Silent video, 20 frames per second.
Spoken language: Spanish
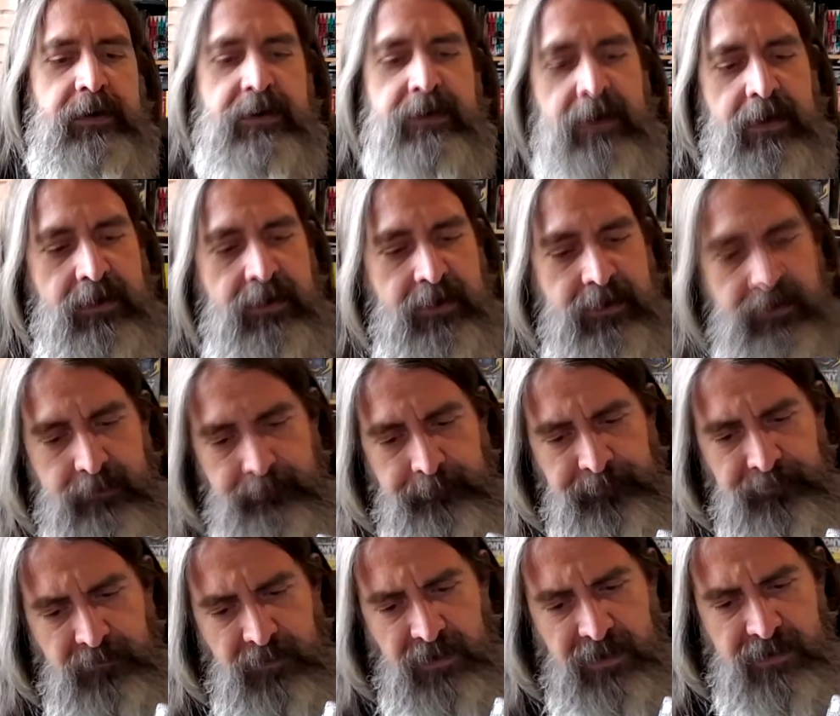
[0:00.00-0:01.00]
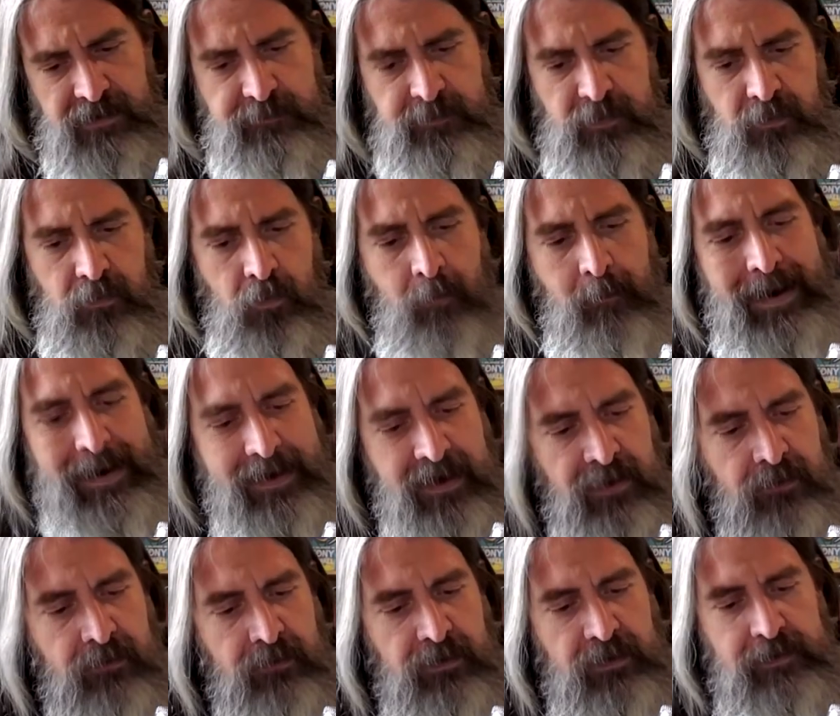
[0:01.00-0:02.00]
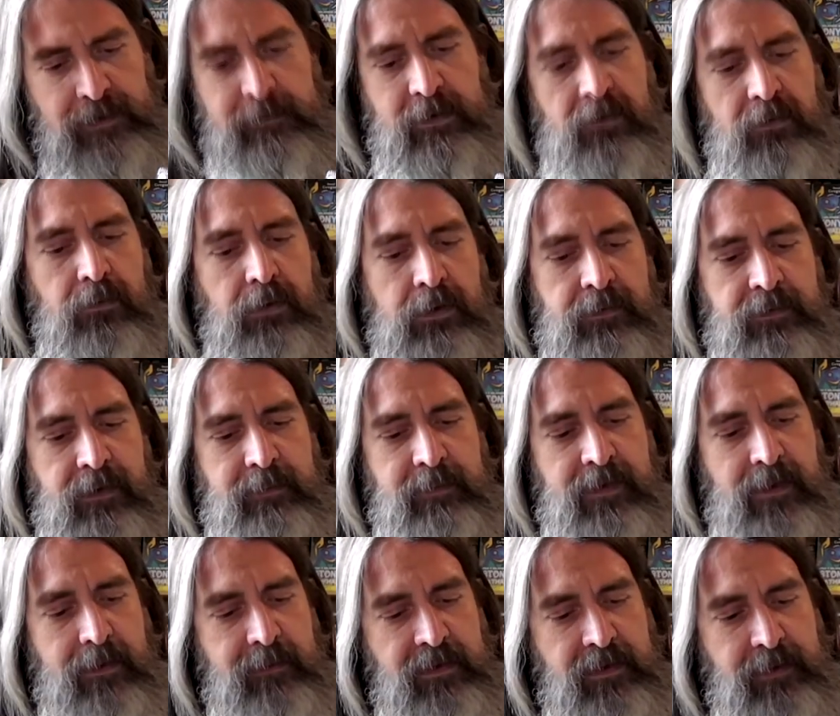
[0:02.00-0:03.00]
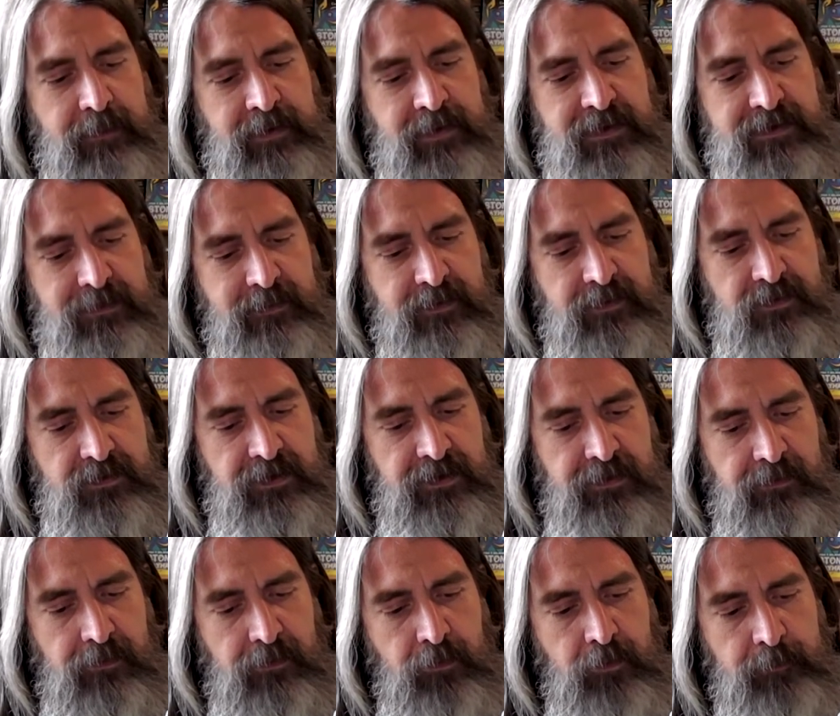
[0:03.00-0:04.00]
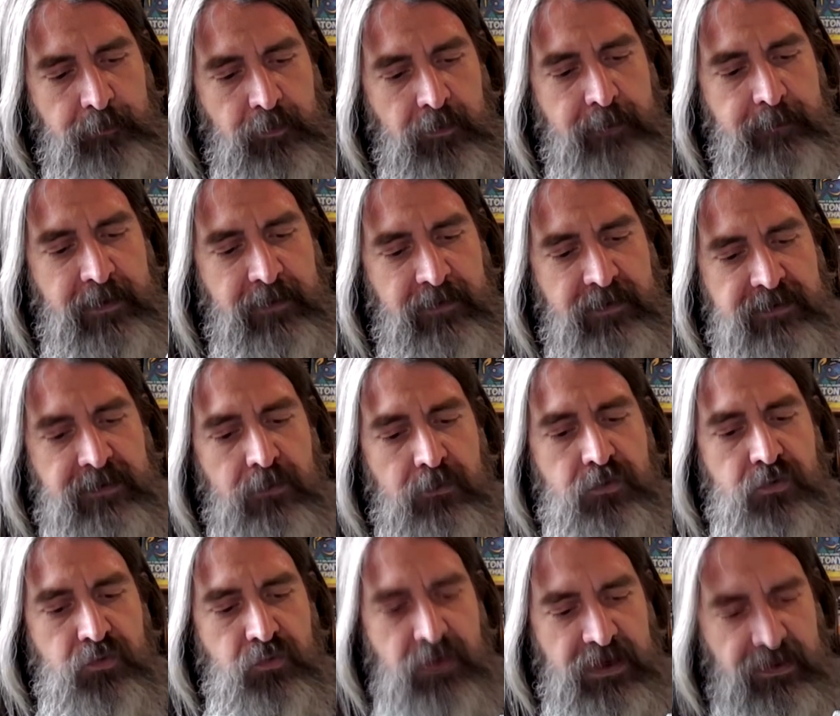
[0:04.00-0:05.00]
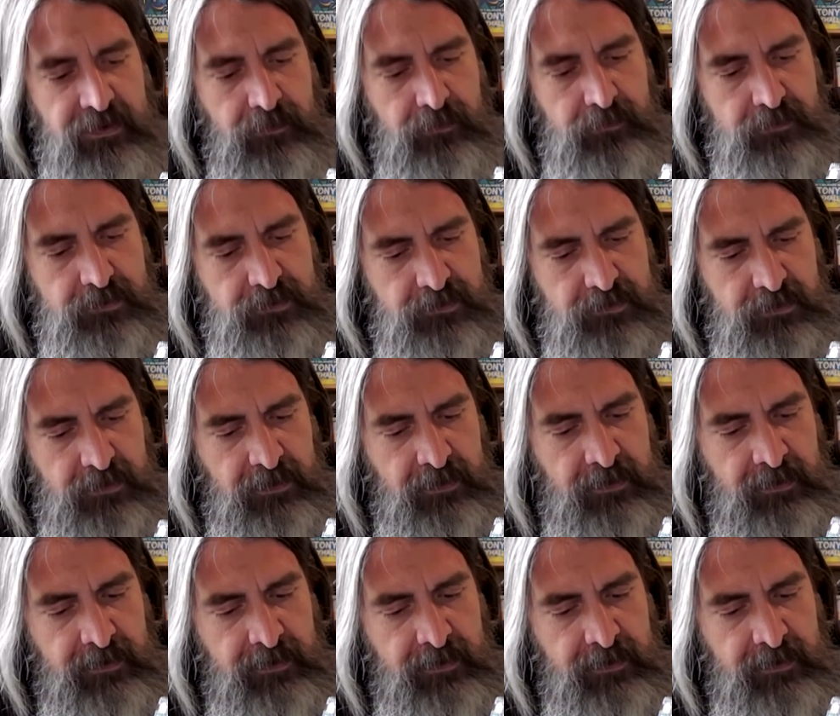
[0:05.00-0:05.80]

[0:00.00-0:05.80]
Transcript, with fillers: Ray Naylor es biólogo marino y ha trabajado durante media vida para el Servicio Exterior del Cuerpo de Paz de Estados Unidos.